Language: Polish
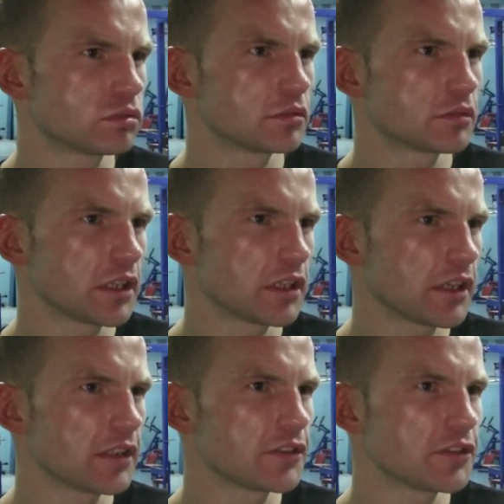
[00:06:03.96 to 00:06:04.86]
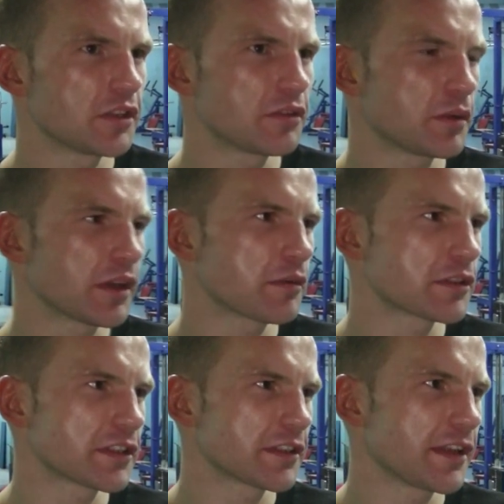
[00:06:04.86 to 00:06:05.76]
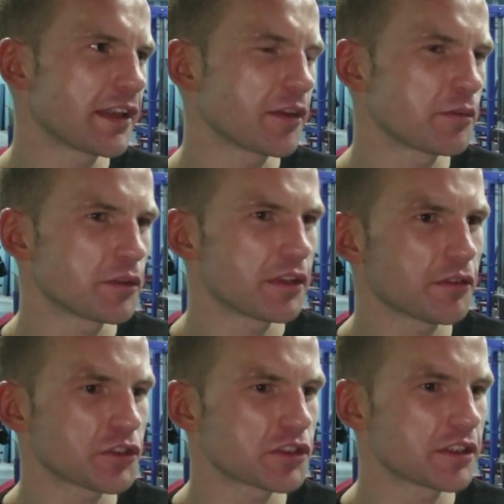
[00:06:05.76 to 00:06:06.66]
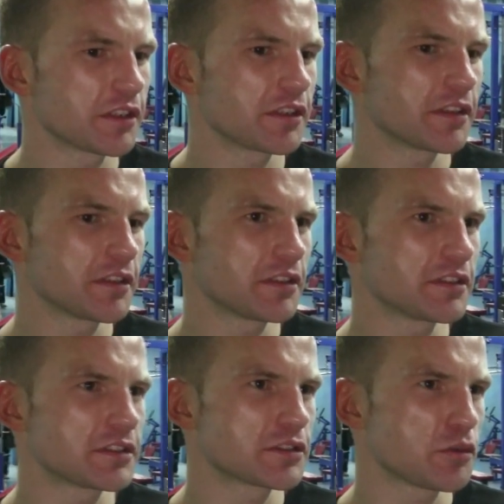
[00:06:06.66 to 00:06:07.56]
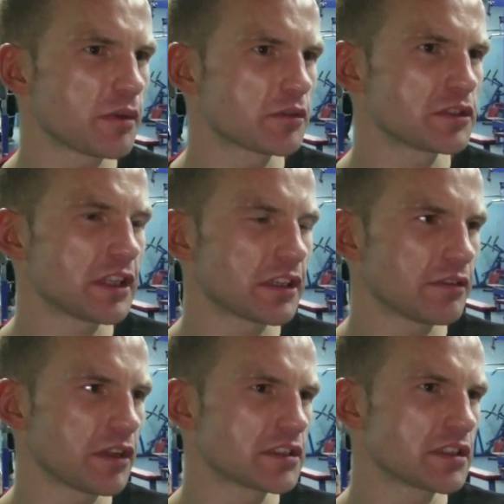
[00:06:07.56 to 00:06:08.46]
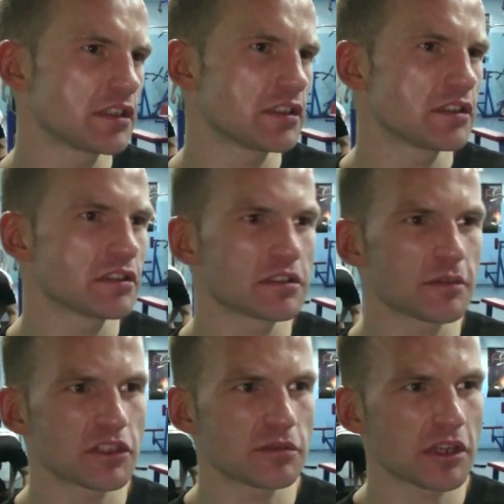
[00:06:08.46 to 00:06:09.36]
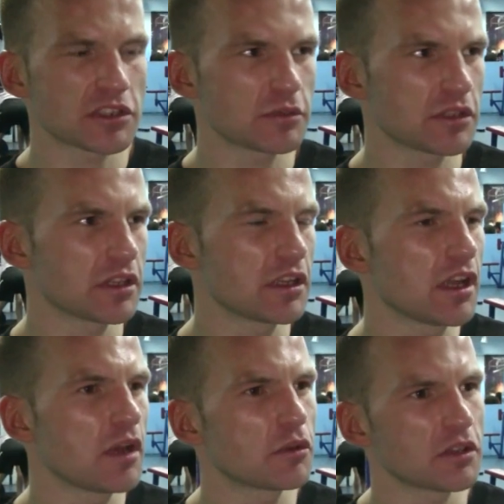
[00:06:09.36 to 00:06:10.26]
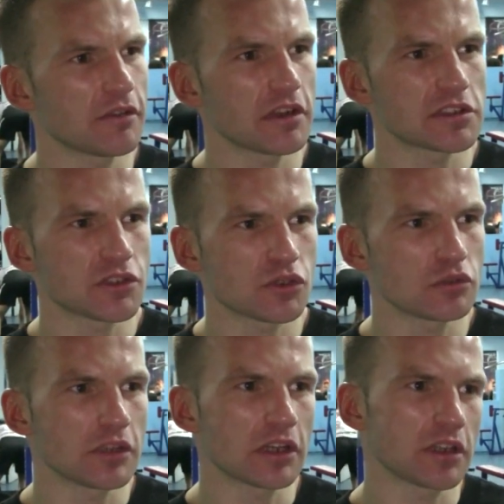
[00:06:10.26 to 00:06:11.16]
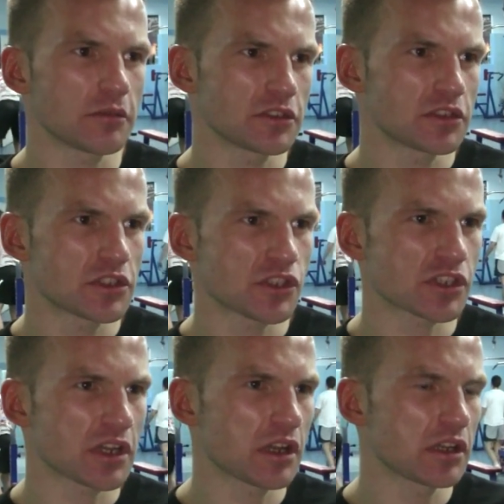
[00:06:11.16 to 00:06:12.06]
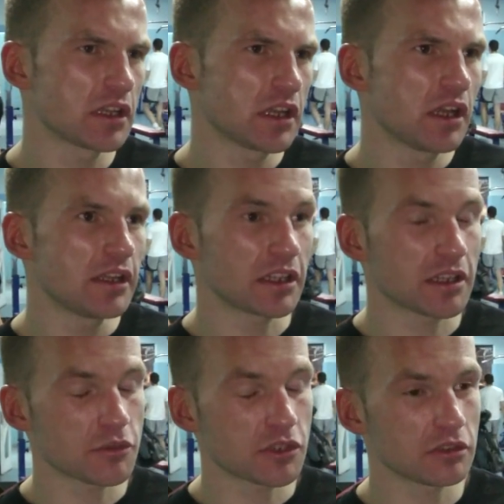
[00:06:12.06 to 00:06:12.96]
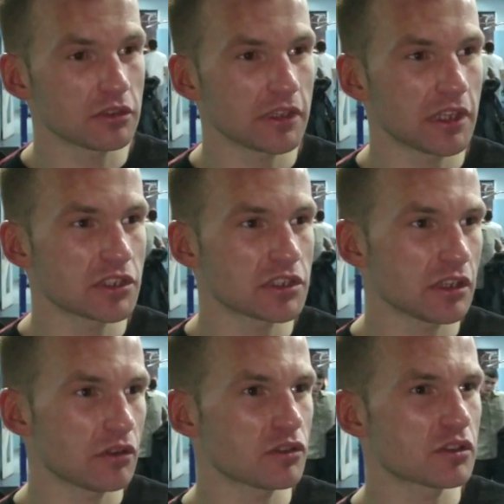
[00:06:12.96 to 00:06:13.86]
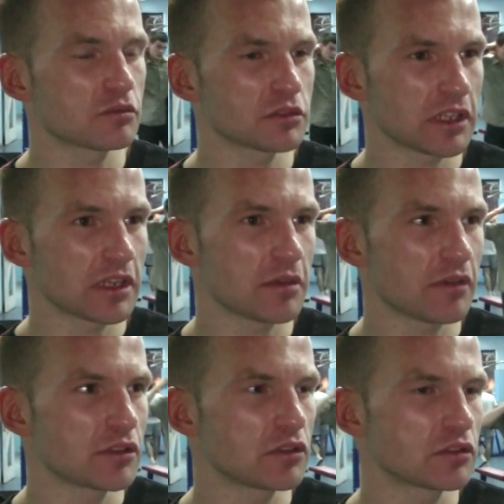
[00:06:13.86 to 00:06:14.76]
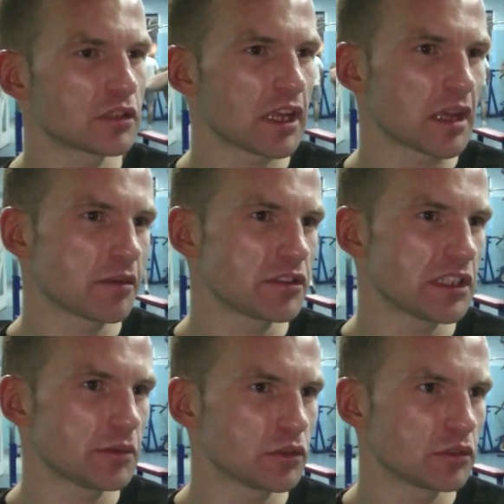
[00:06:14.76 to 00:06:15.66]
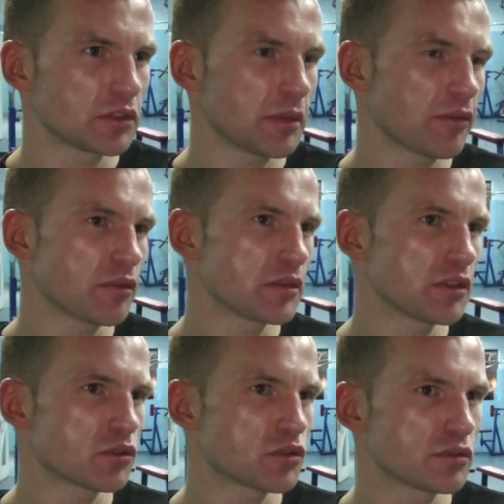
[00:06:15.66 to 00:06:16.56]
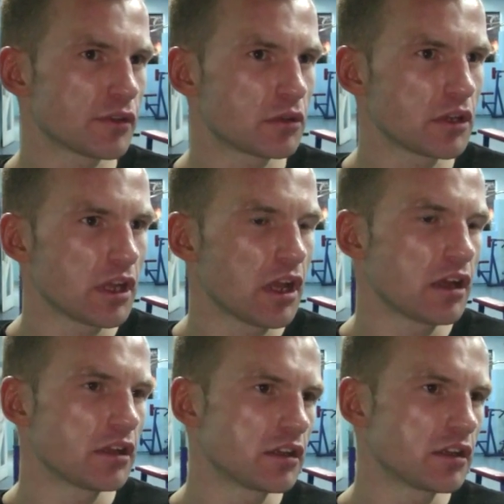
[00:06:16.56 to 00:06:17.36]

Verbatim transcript: ja, ja, nigdy nie wybiegam aż tak daleko, ponieważ e, skupiam się na tej walce i zobaczymy jak się będę po tej walce czuł, jak ona będzie ciężka jak te przygotowania się zakończą, bo tak naprawdę, no, tak jak powiedziałem, no, na pewno będę odczuwał e,